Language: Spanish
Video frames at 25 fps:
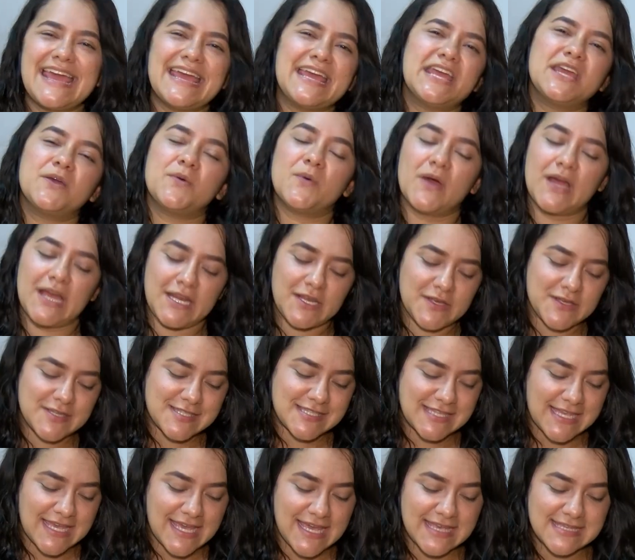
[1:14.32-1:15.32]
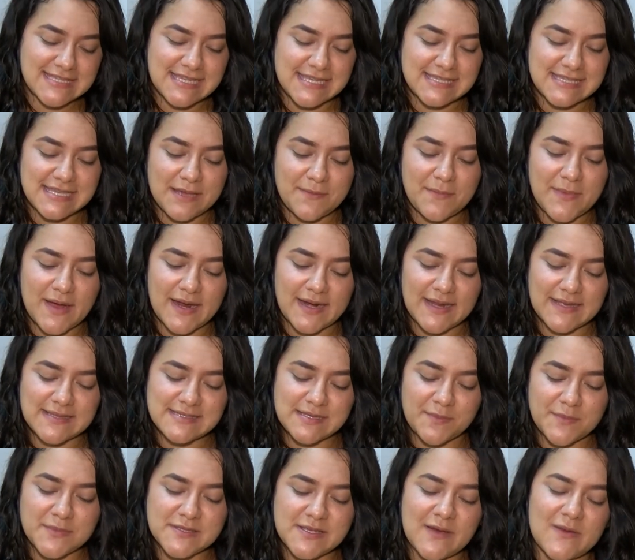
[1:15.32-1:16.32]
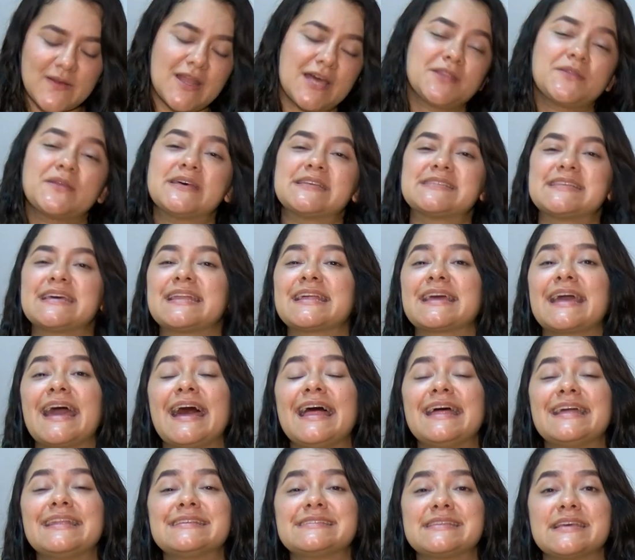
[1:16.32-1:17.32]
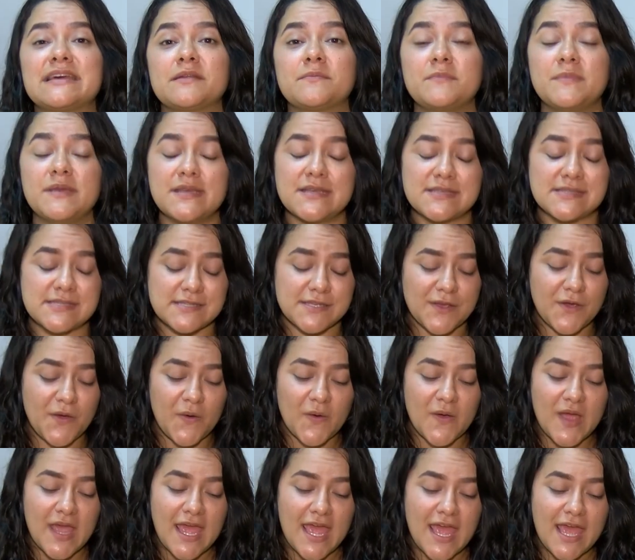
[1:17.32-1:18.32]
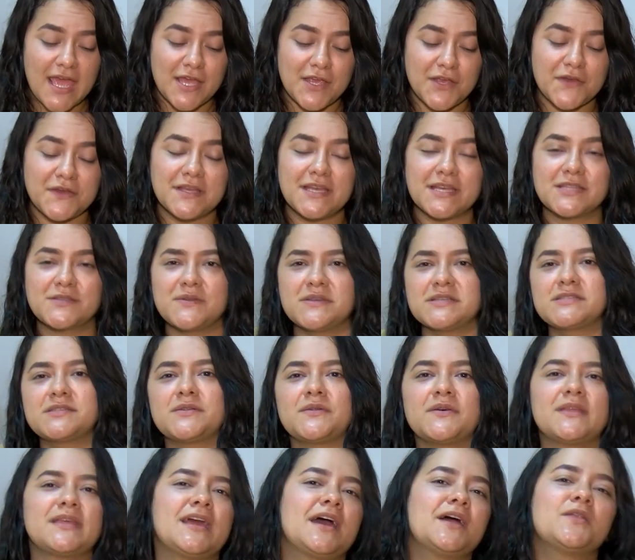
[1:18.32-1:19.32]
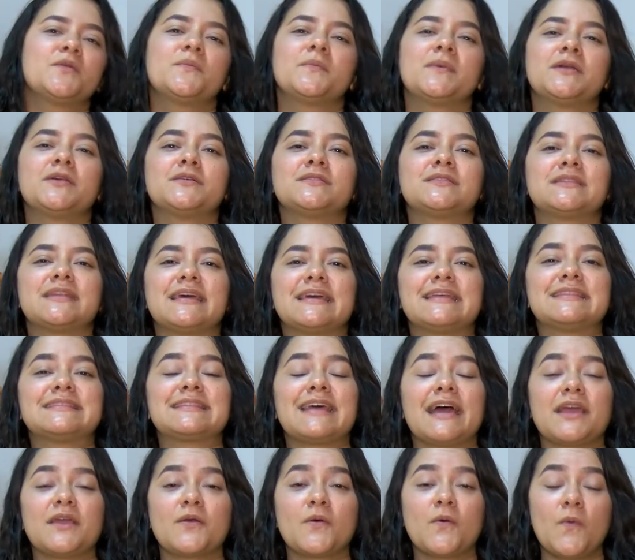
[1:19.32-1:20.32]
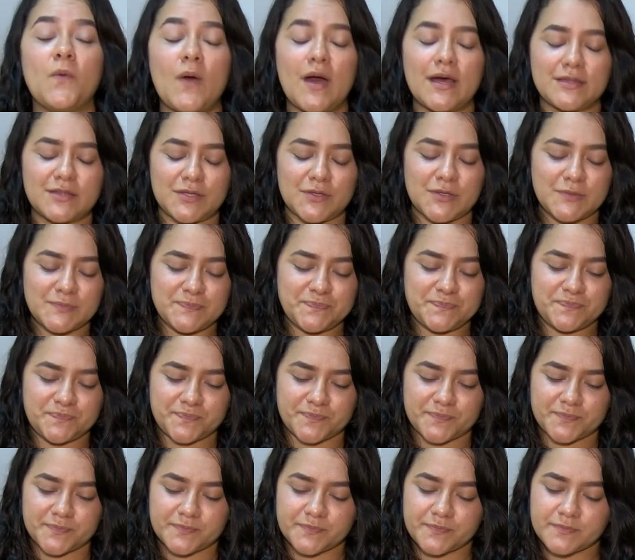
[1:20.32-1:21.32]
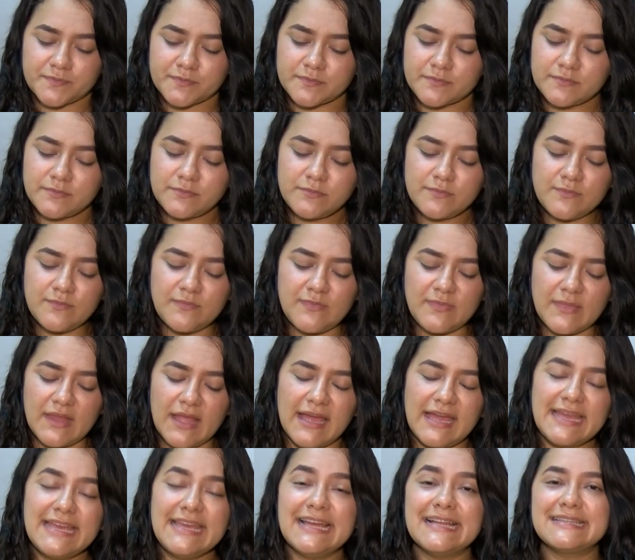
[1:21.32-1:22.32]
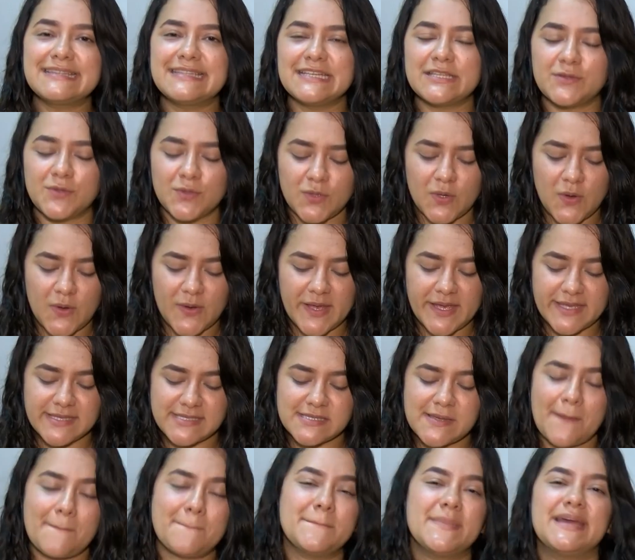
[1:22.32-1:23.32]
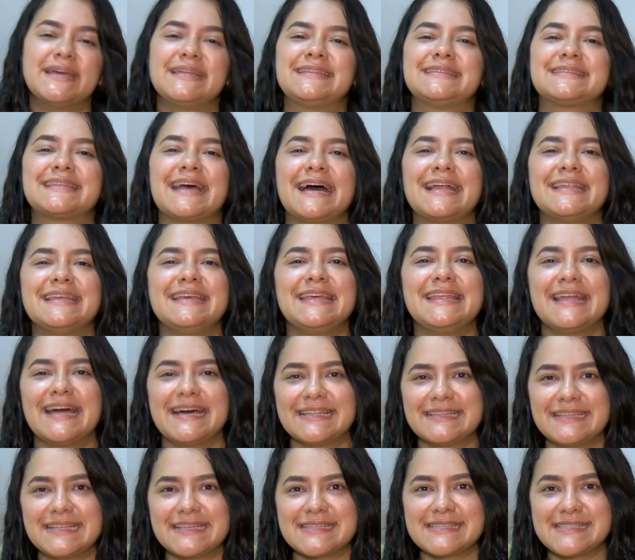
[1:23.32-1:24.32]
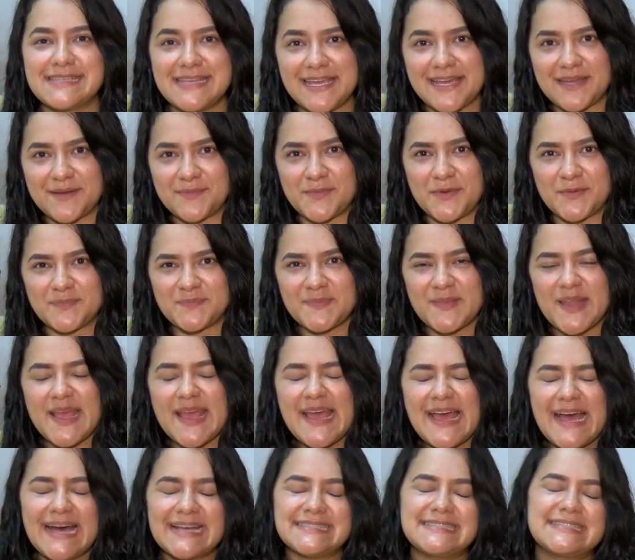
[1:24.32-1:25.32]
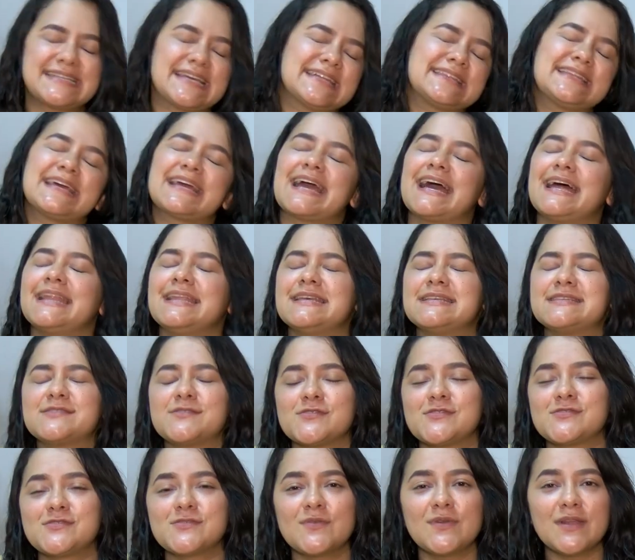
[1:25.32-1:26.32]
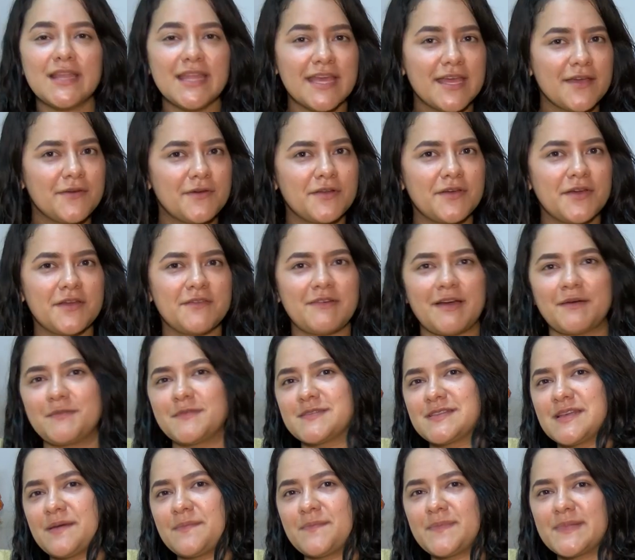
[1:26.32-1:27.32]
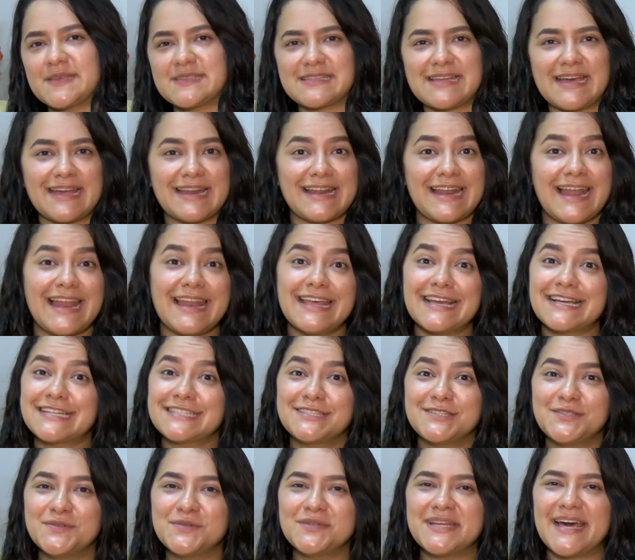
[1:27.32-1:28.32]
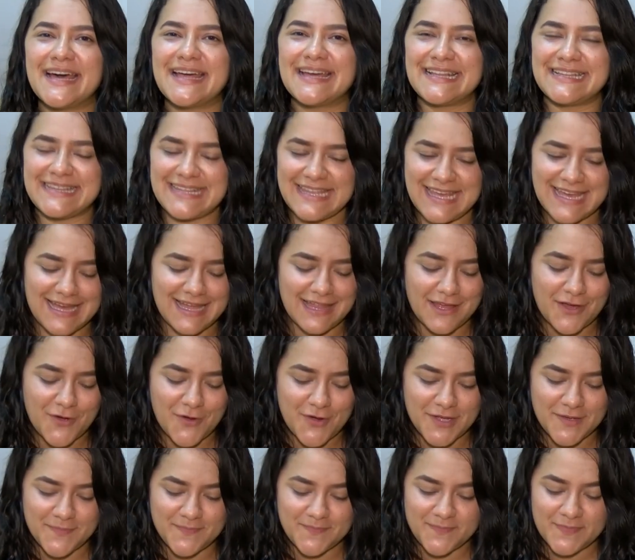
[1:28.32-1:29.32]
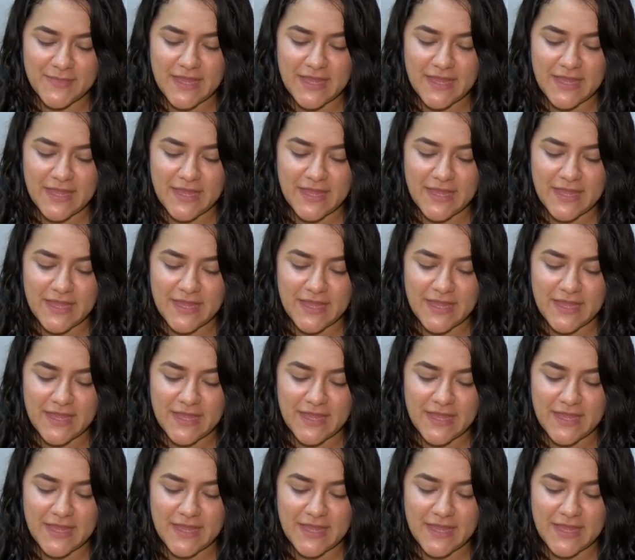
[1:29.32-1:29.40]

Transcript: Y bueno, sí, esta semana estamos hablando acerca del servicio y hoy es nuestro día número 34 y el título es Mentalidad de Siervo. Así que tenga listo su libro y vamos a empezar la lectura del día de hoy.